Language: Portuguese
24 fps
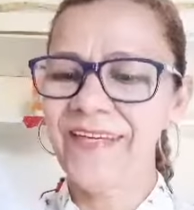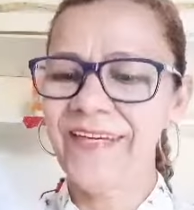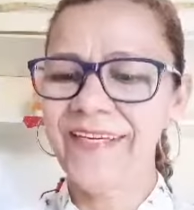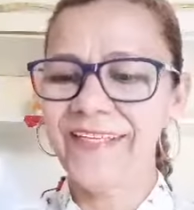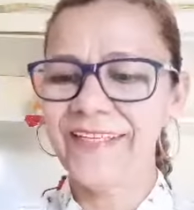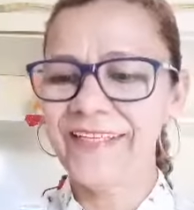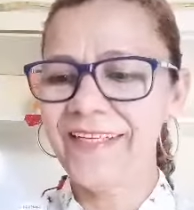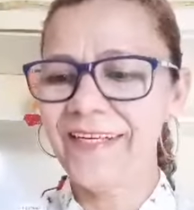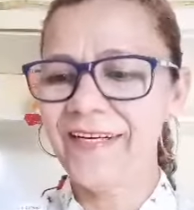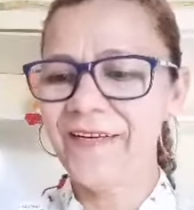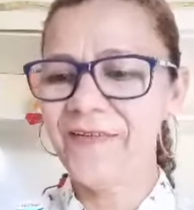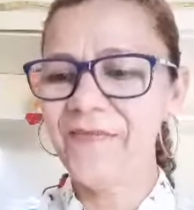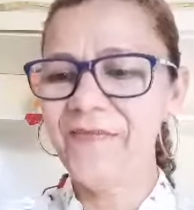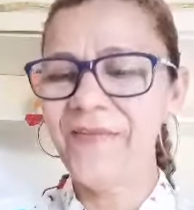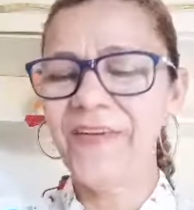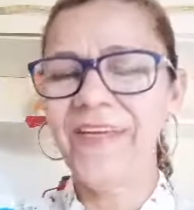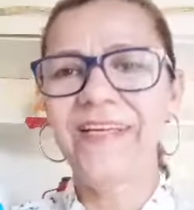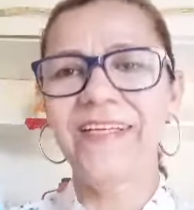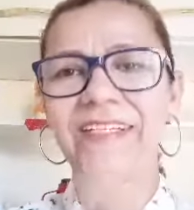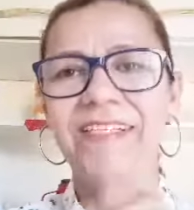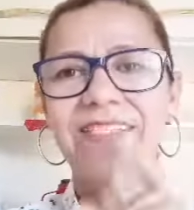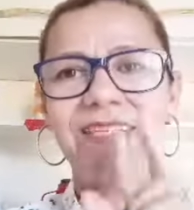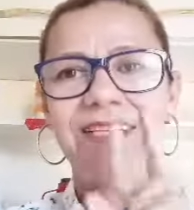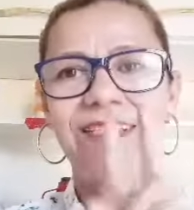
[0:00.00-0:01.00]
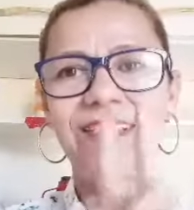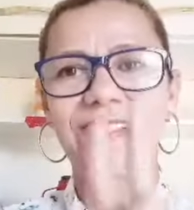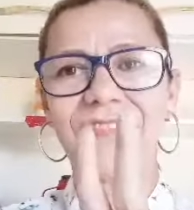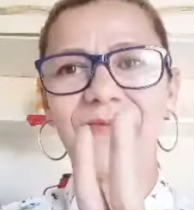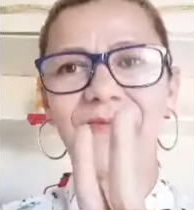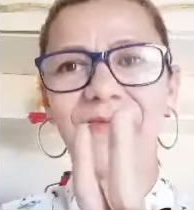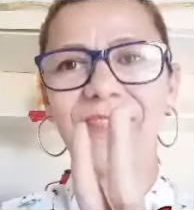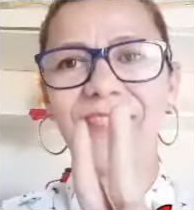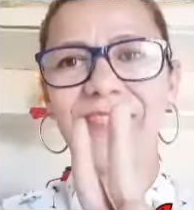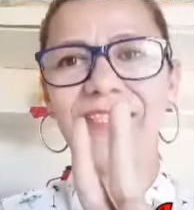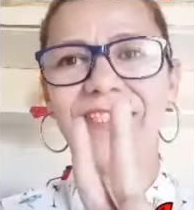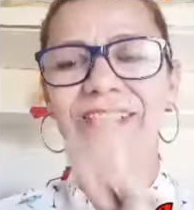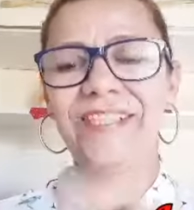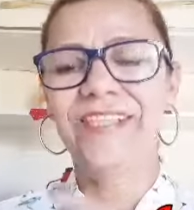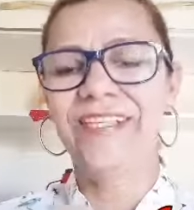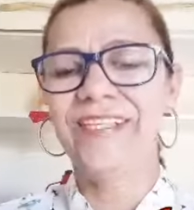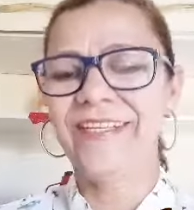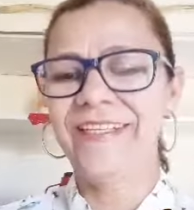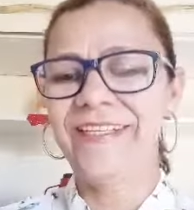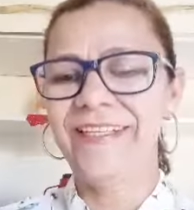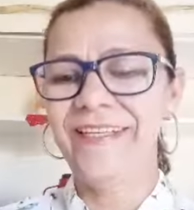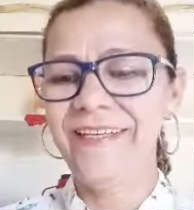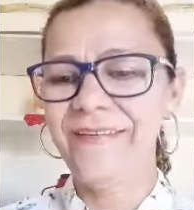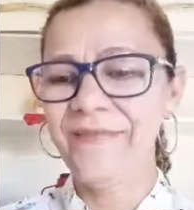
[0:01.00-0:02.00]
Então, esta é a segunda
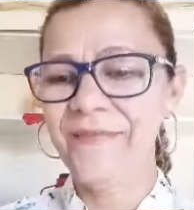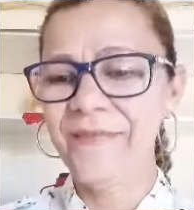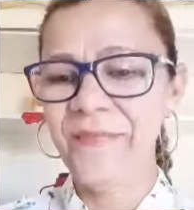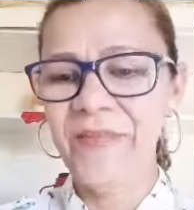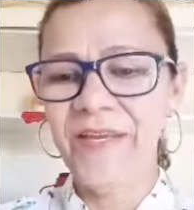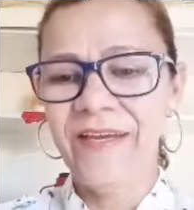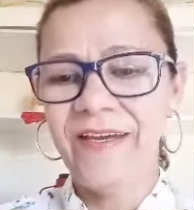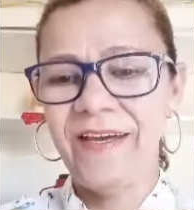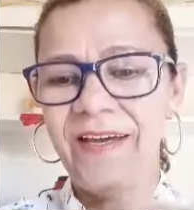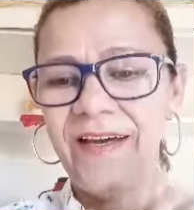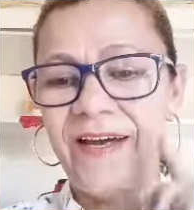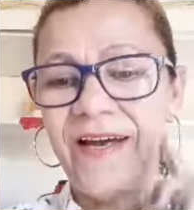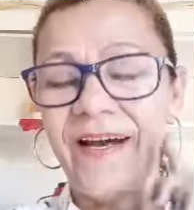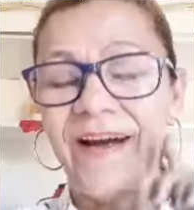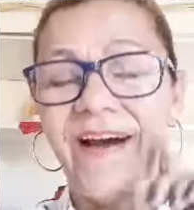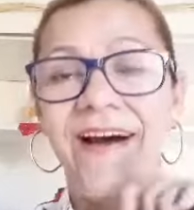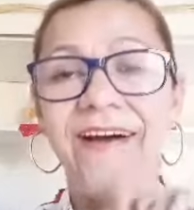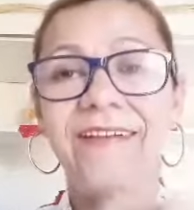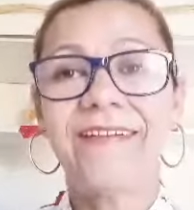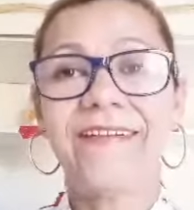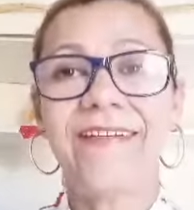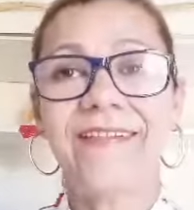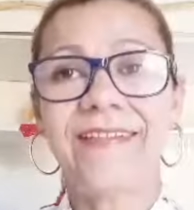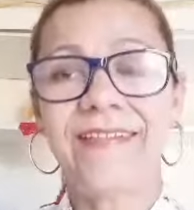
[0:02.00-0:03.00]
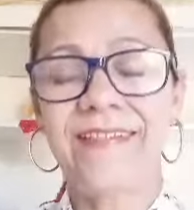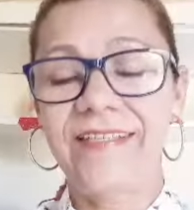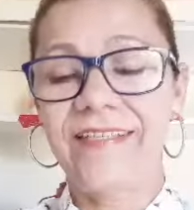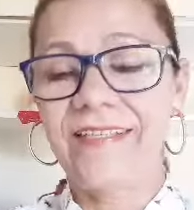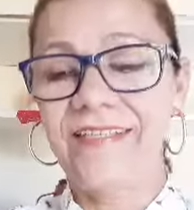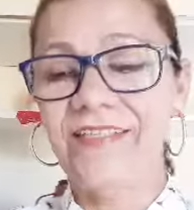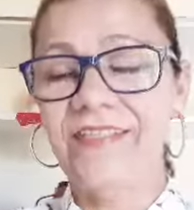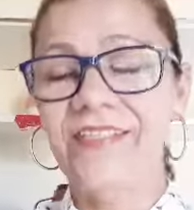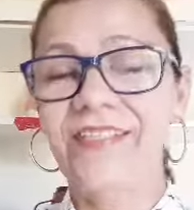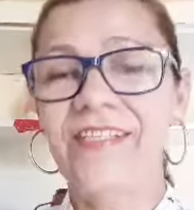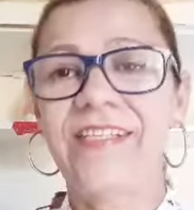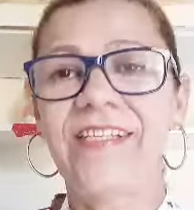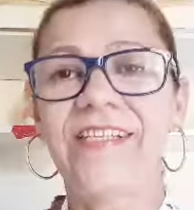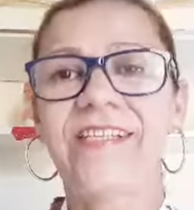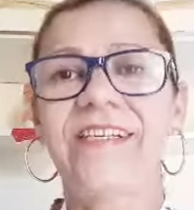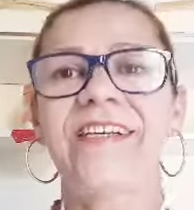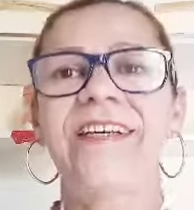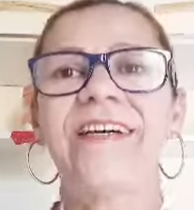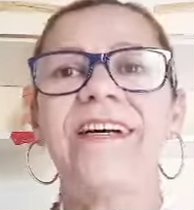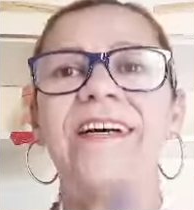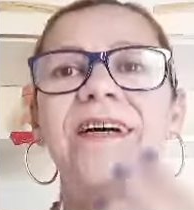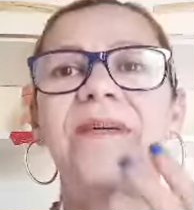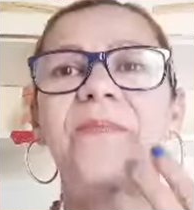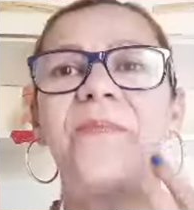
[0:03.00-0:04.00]
dica, né? A terceira
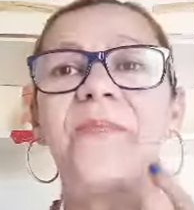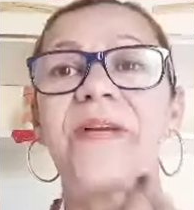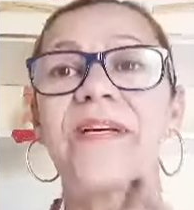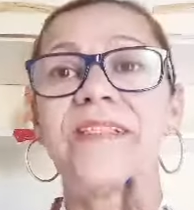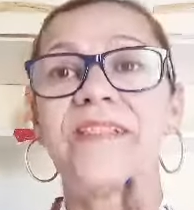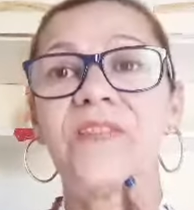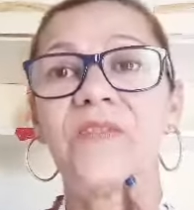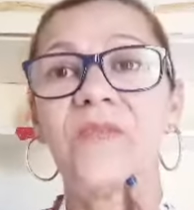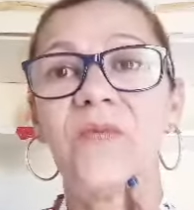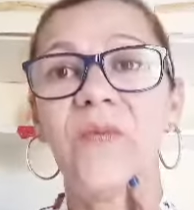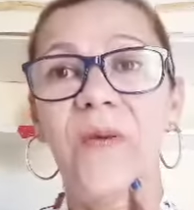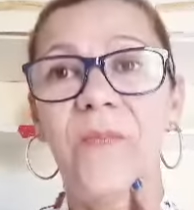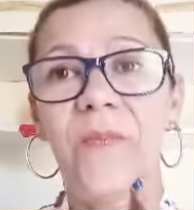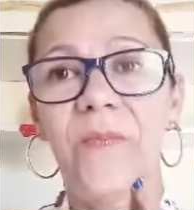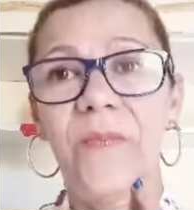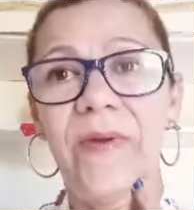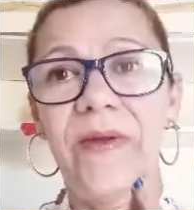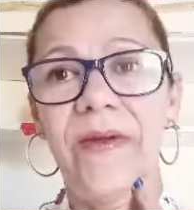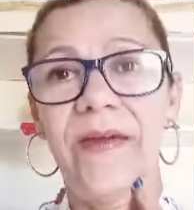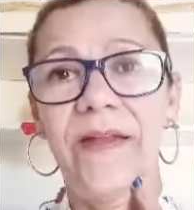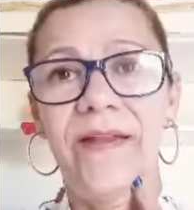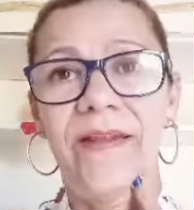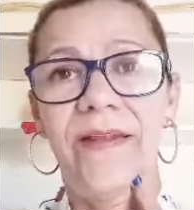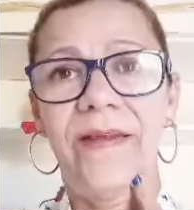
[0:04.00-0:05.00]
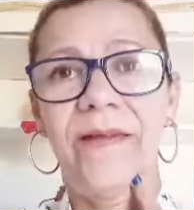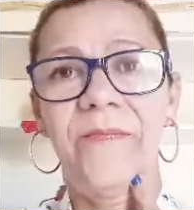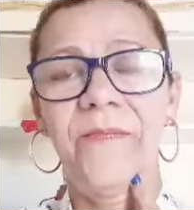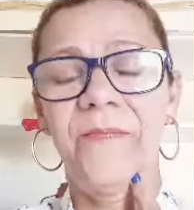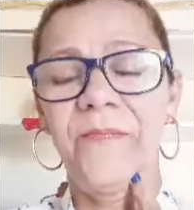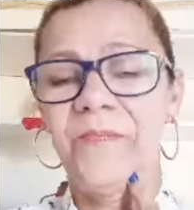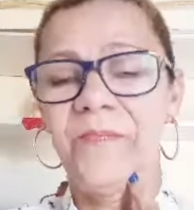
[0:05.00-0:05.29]
dica é para a sua pele.